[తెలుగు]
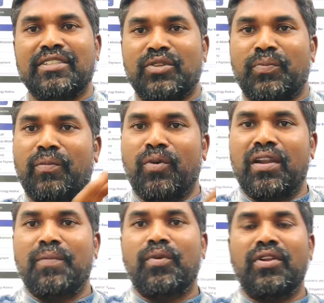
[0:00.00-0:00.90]
సో మేము
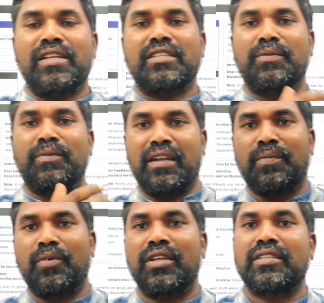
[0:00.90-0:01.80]
మొన్న అప్లోడ్ చేసినాం నిన్న
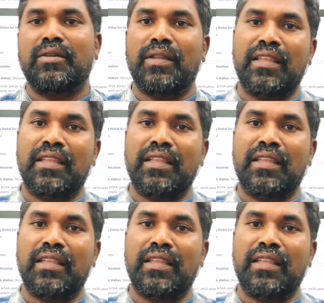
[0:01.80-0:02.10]
అప్లోడ్ చేసినాం